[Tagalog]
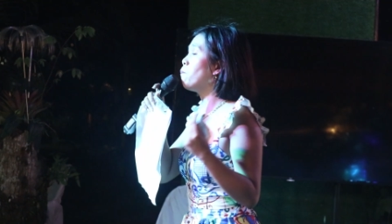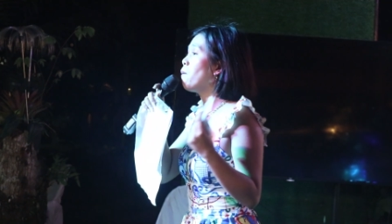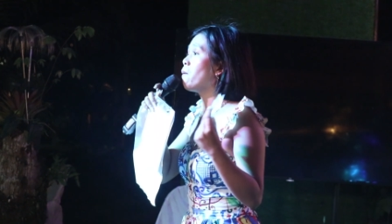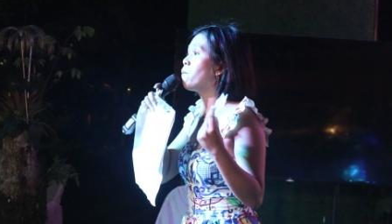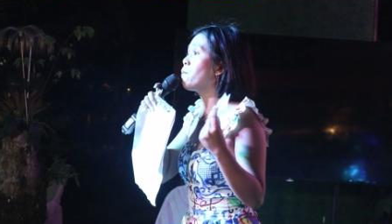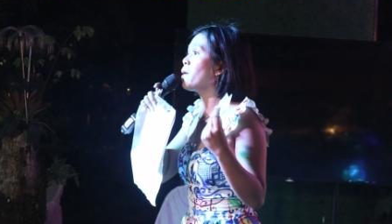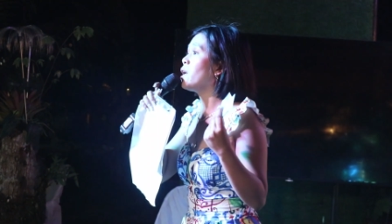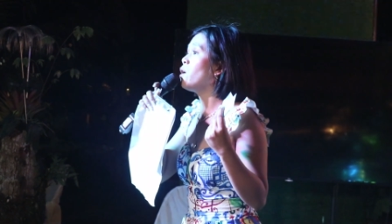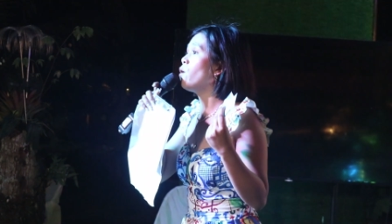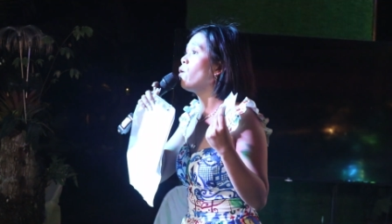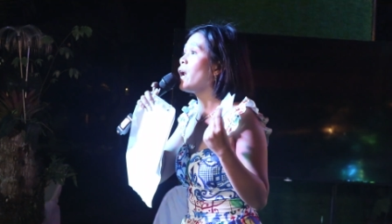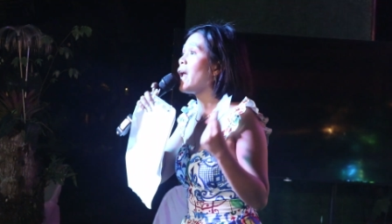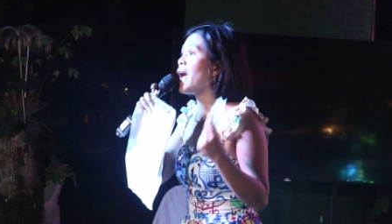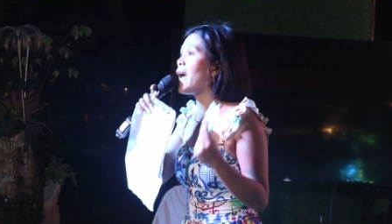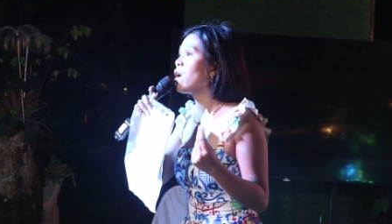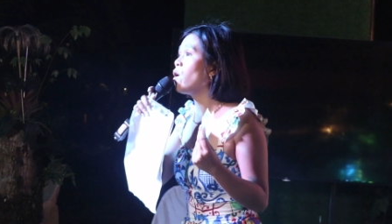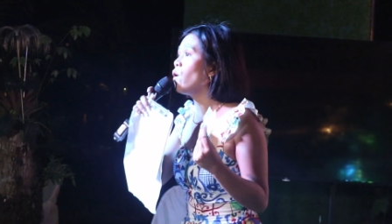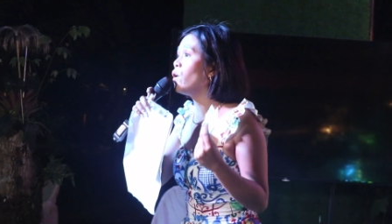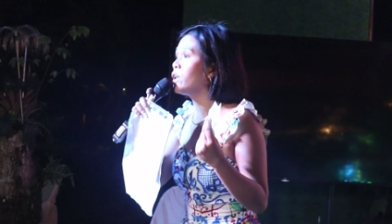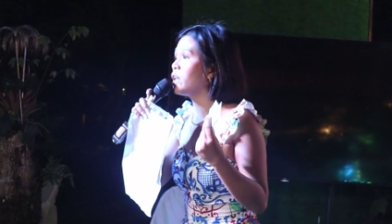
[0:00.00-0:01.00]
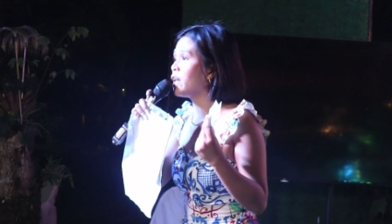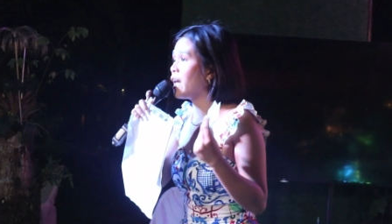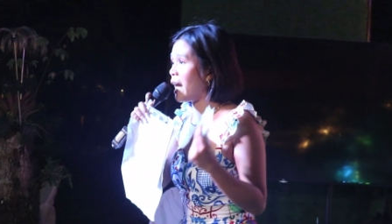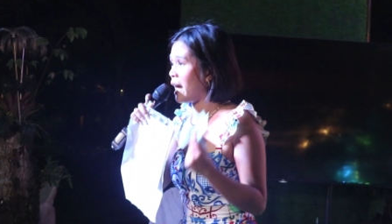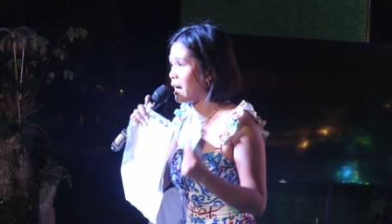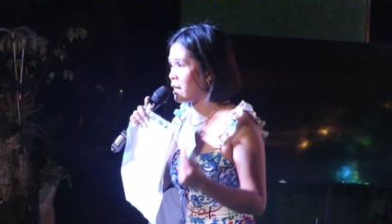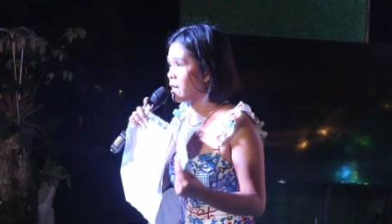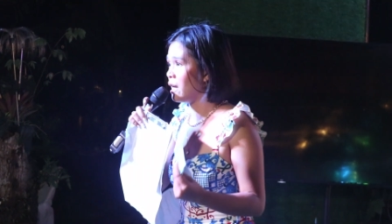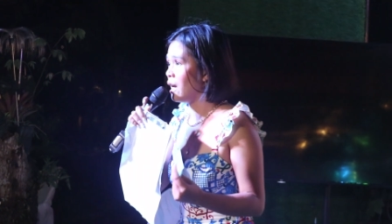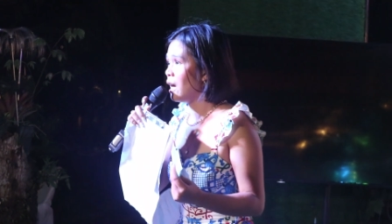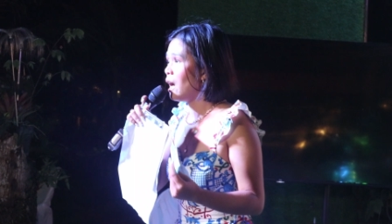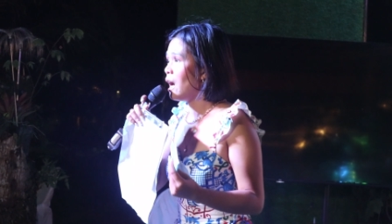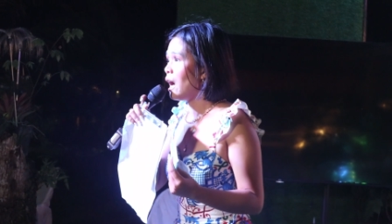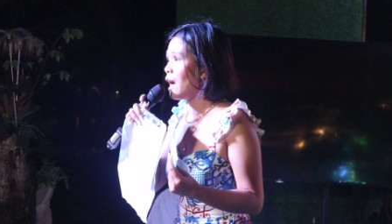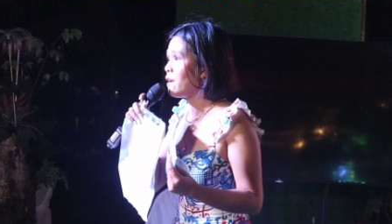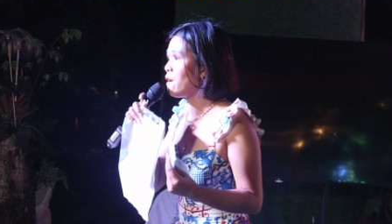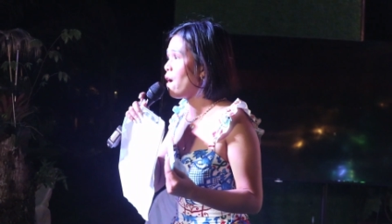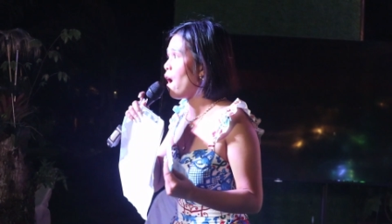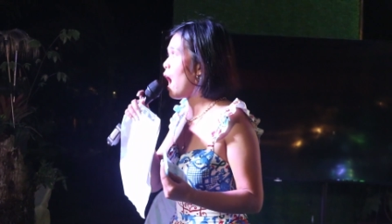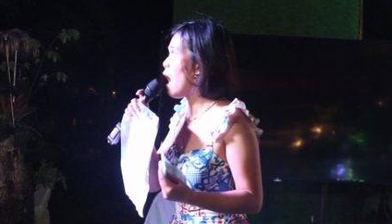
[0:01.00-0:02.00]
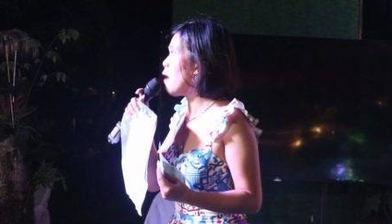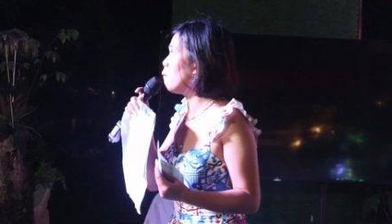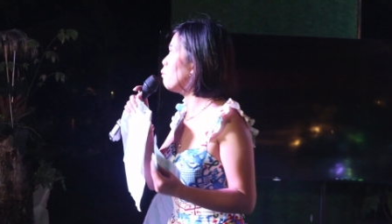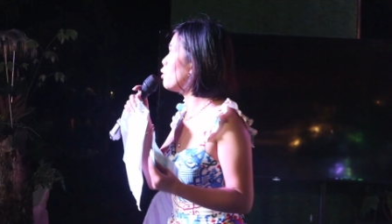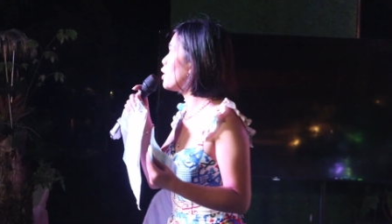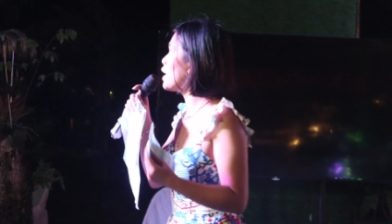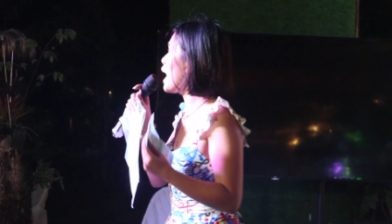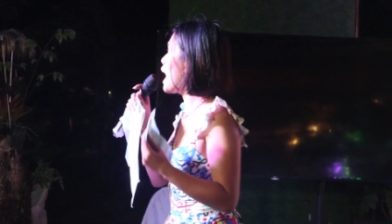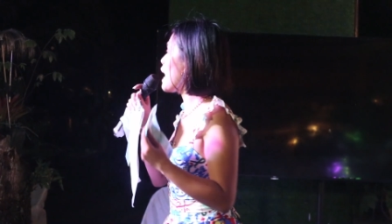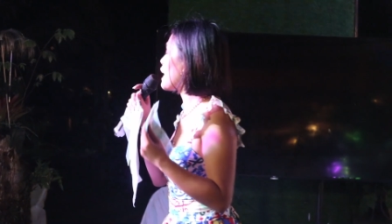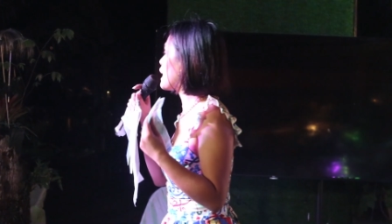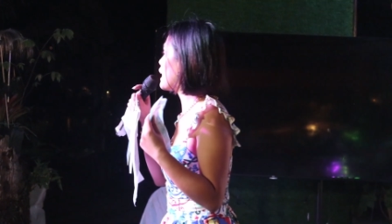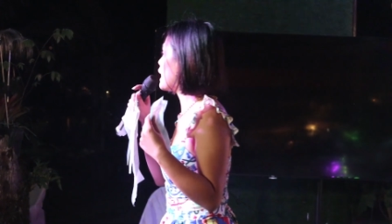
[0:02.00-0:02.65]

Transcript: mabinuligon gid. Ano, amo ni ang